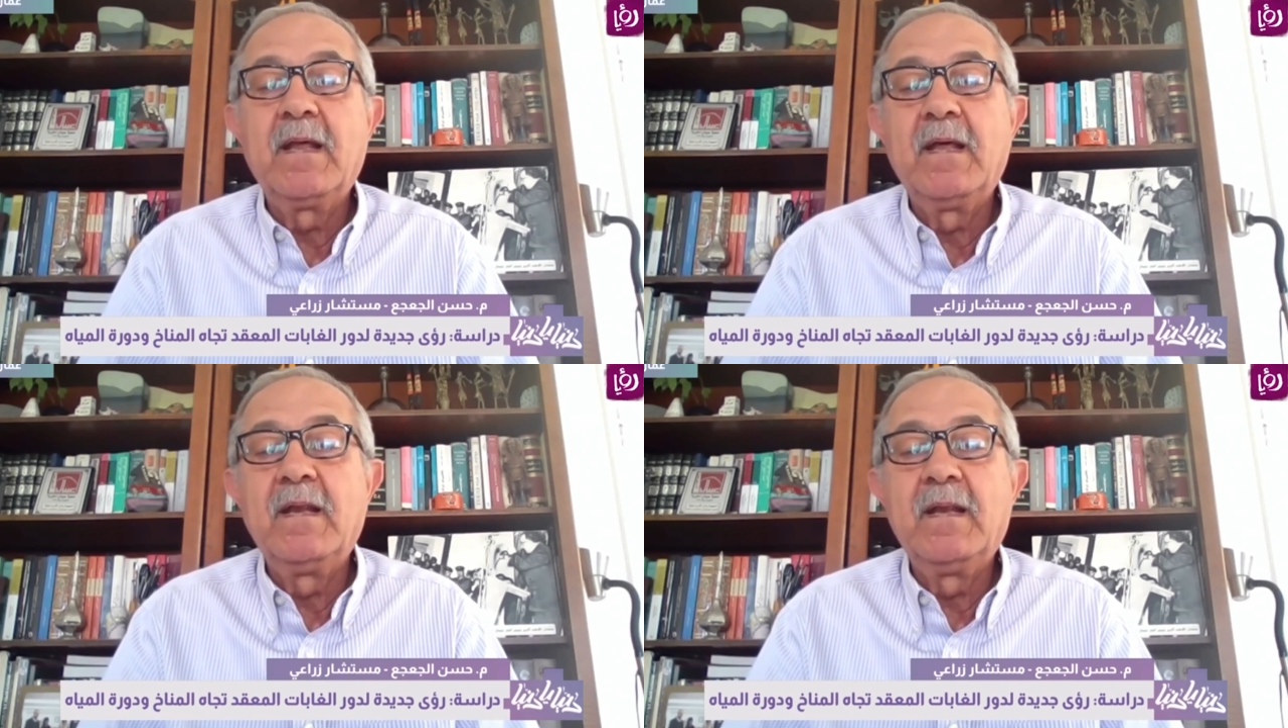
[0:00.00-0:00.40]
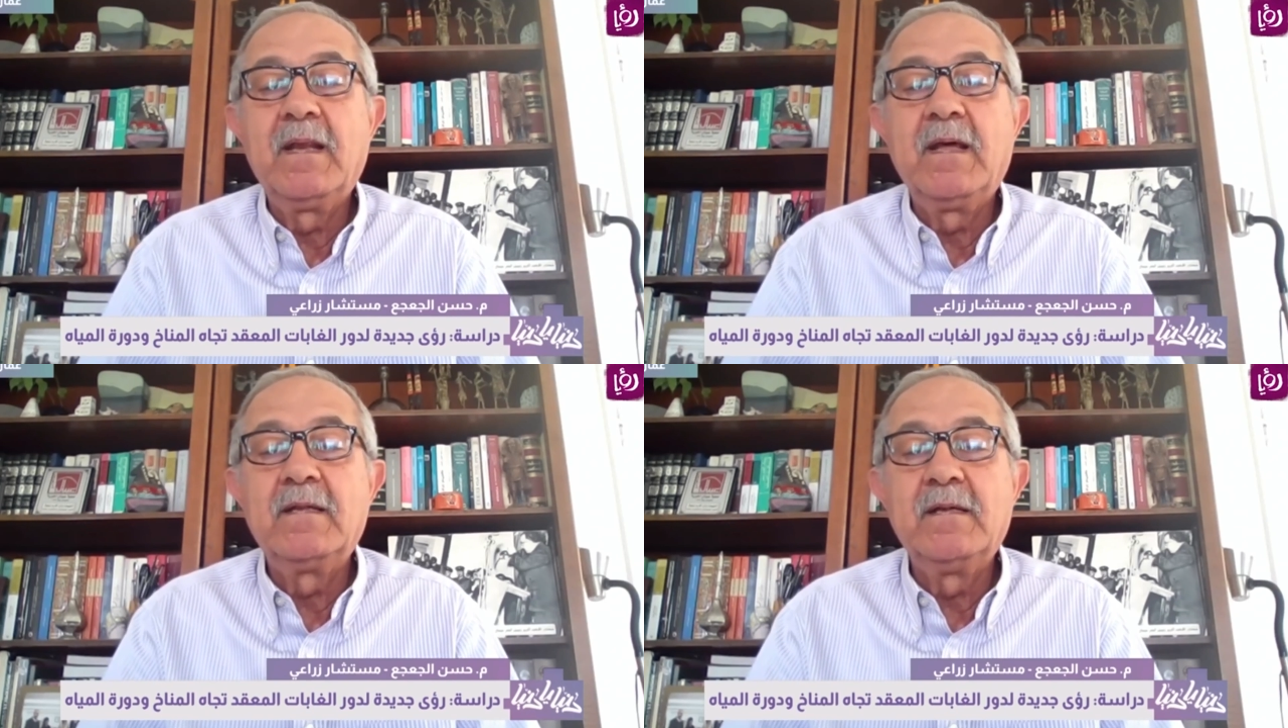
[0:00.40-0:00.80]

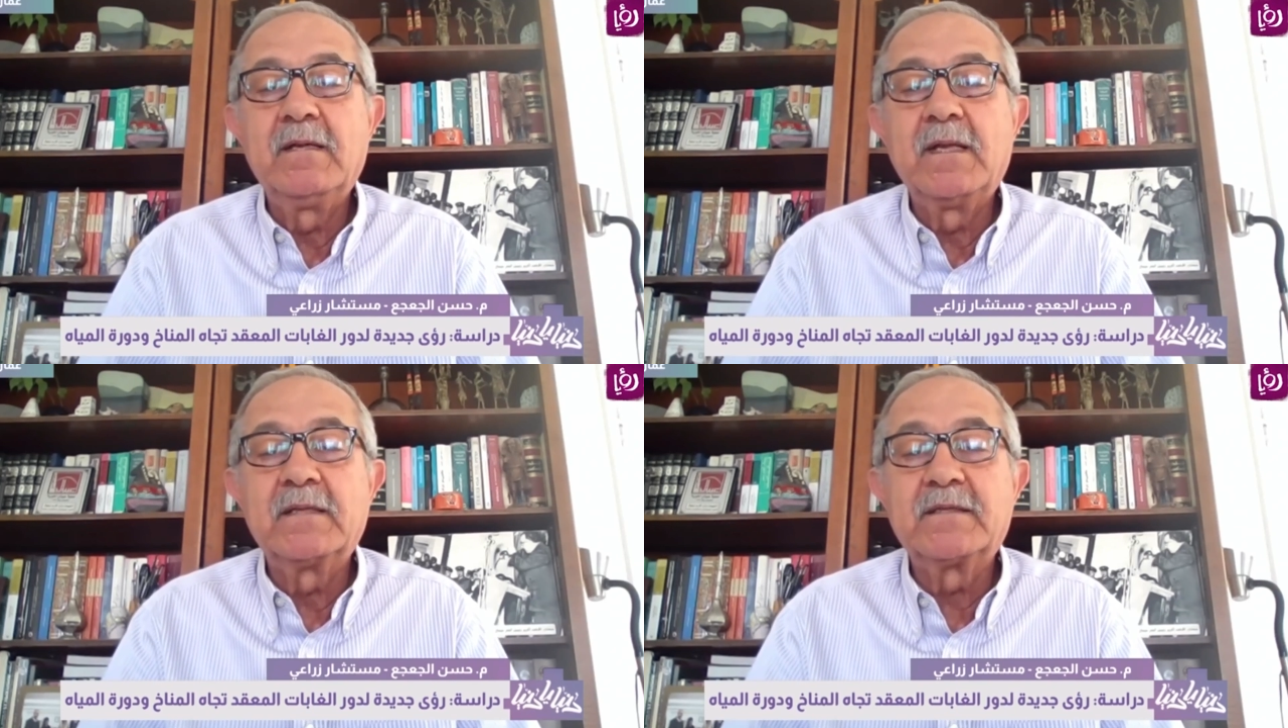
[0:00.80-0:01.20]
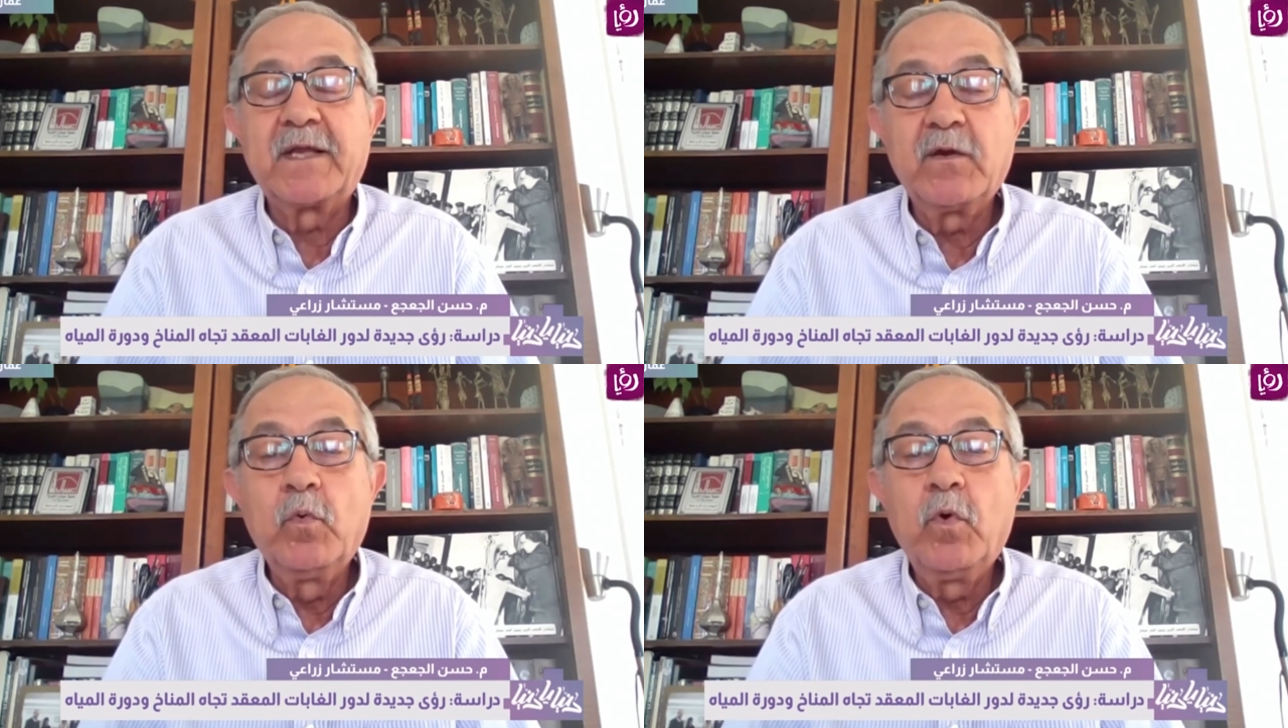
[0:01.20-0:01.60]

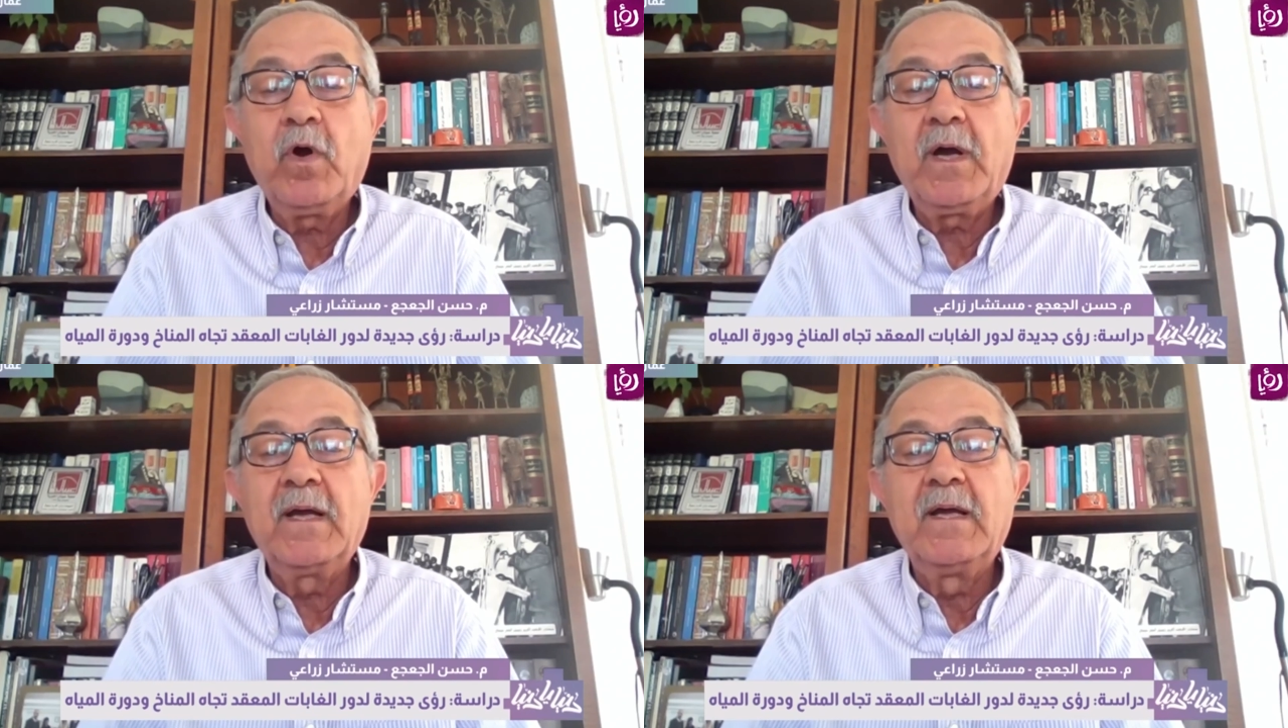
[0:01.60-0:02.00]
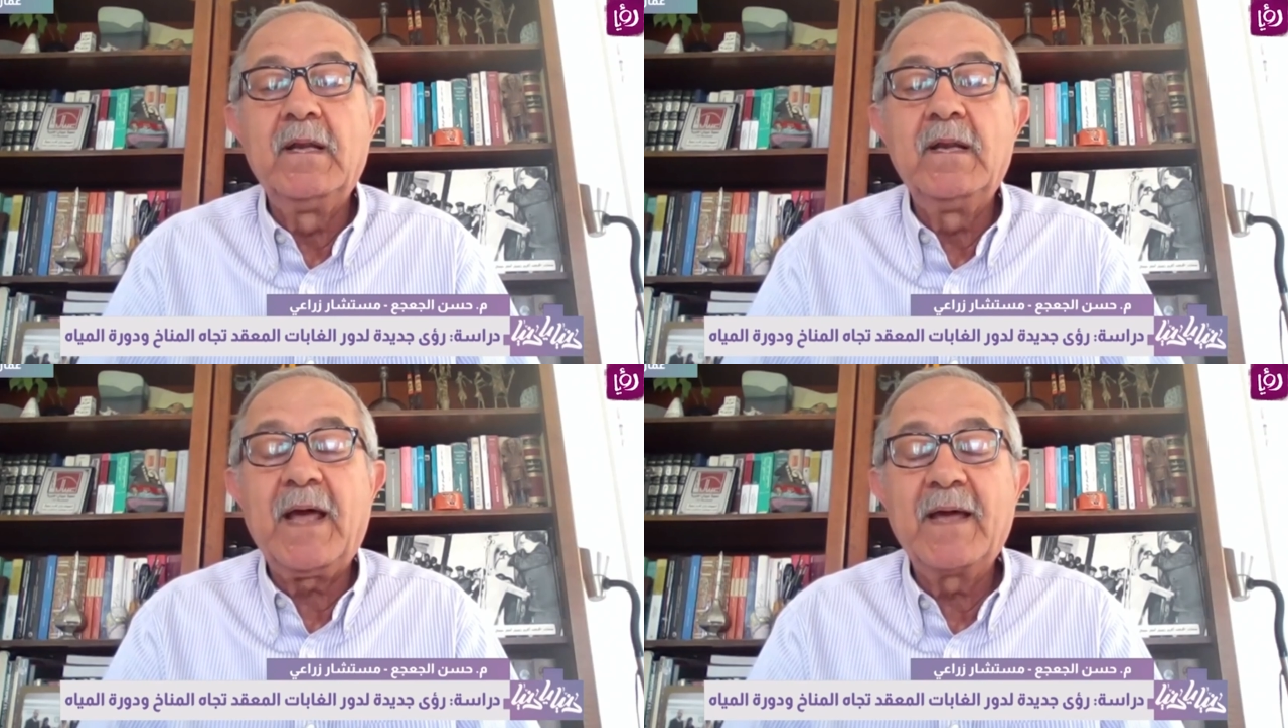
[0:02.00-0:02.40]
التنوع
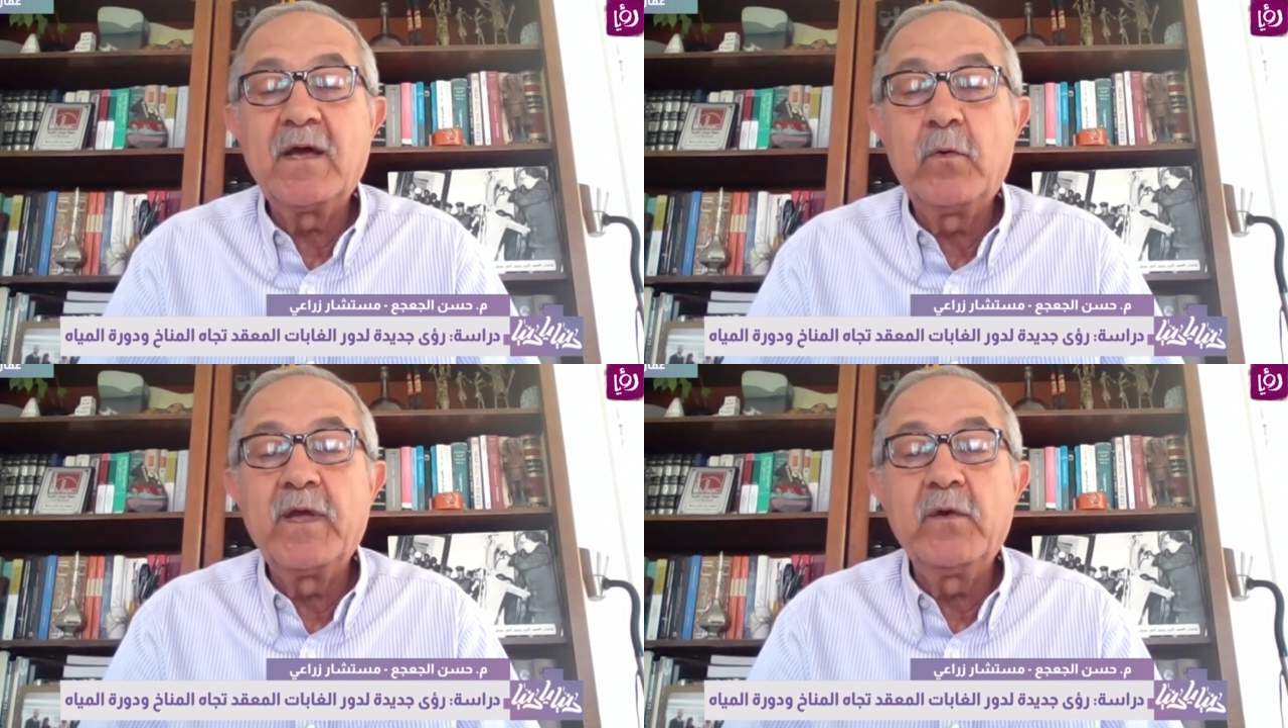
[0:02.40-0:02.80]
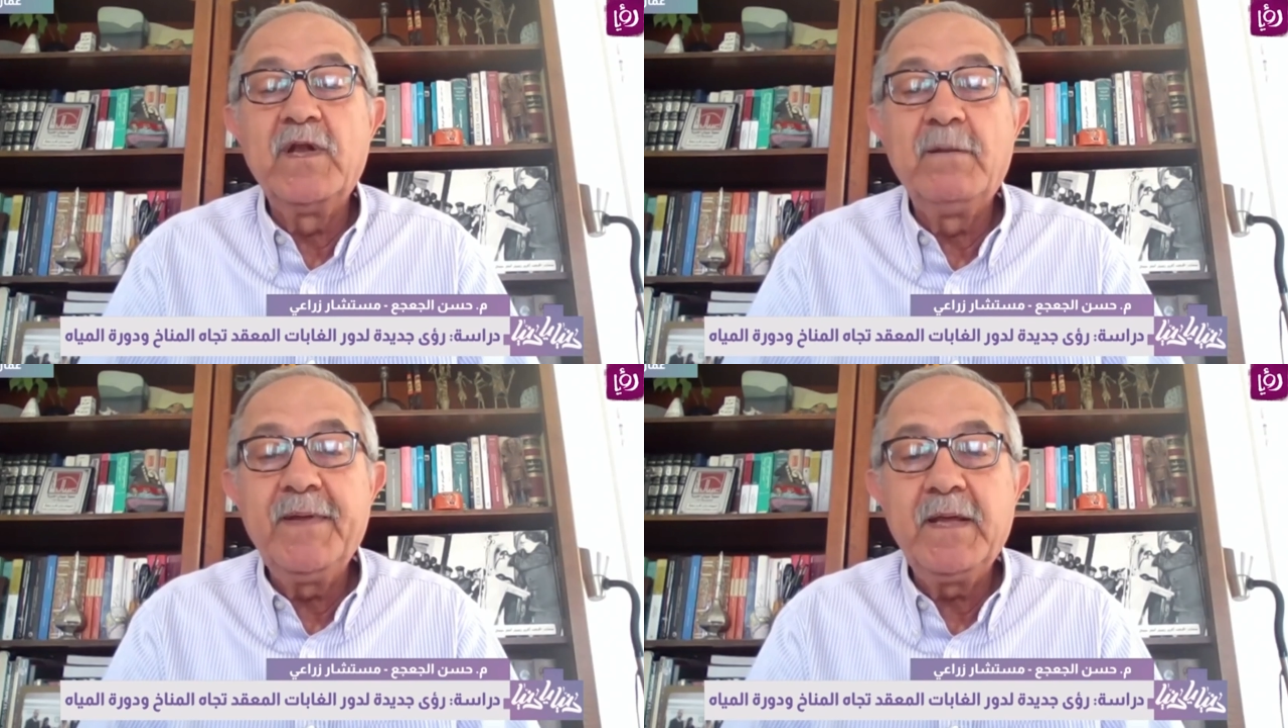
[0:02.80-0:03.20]
الحيوي
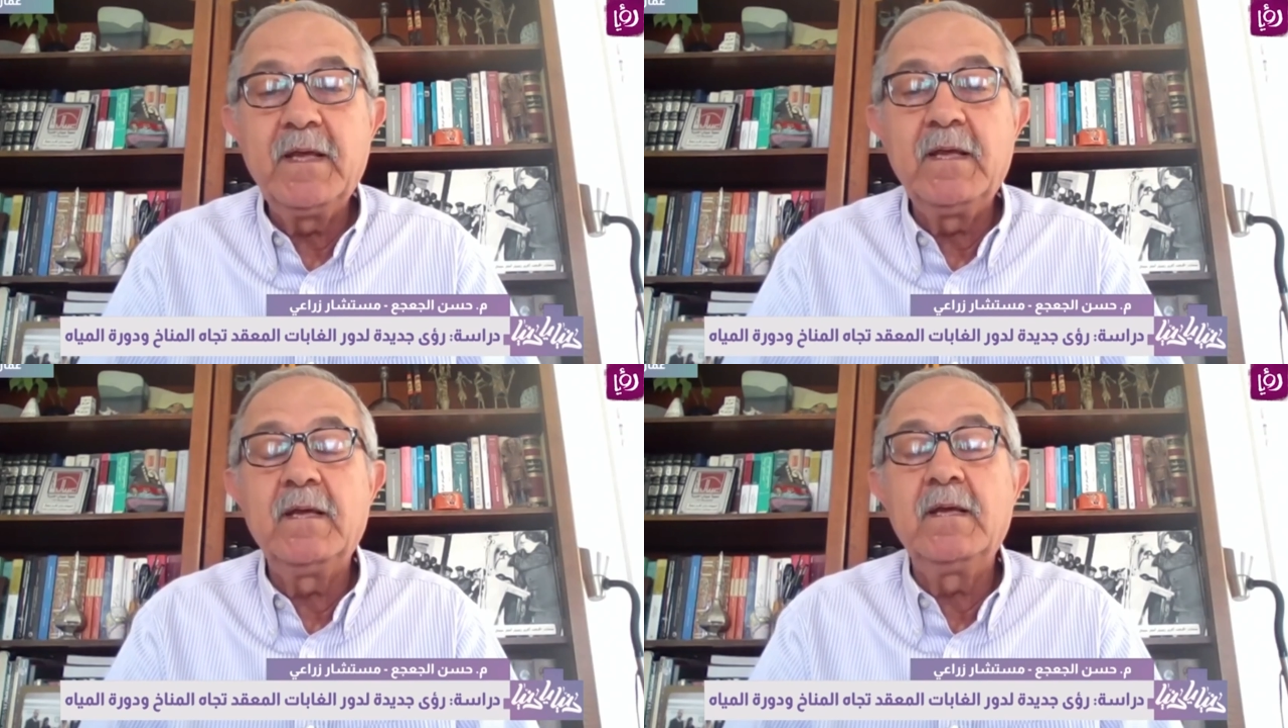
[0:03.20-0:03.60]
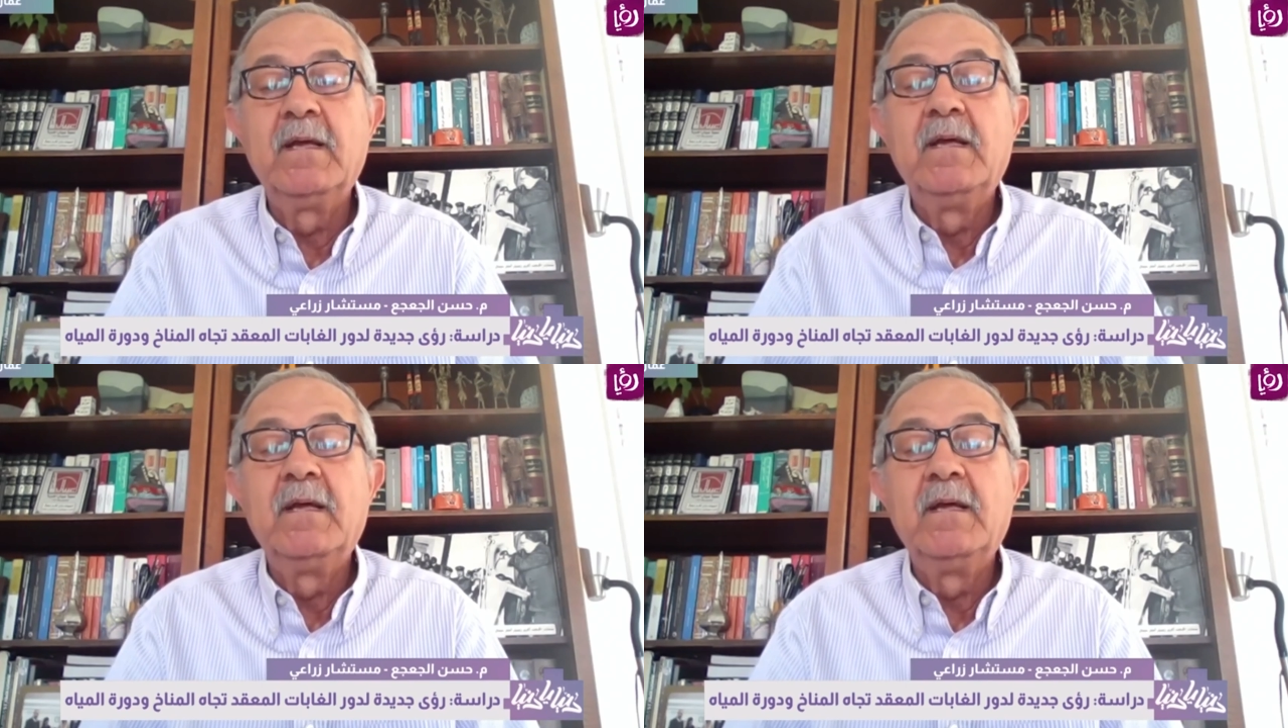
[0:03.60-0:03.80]
والبيئي